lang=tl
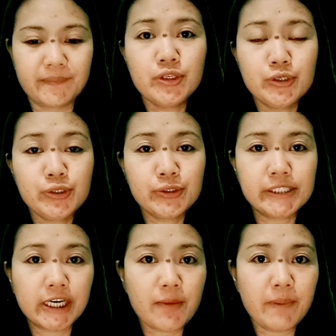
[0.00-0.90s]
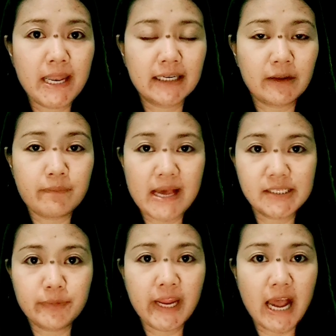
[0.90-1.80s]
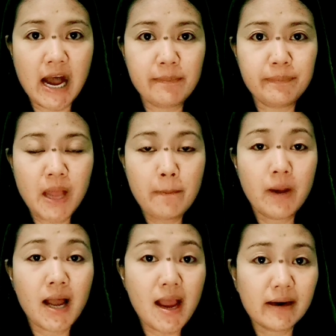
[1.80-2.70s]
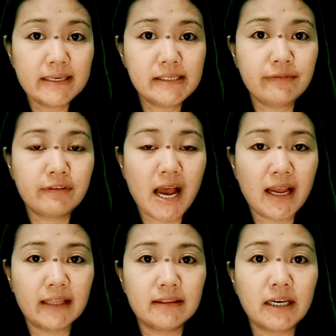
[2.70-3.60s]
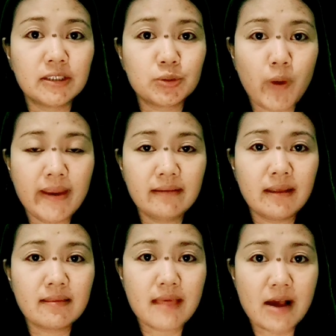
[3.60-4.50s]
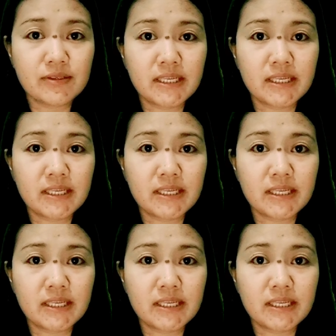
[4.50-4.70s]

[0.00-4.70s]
Kung new user ka pa lang ng Blast Break app, makaka-receive ka agad ng 20,000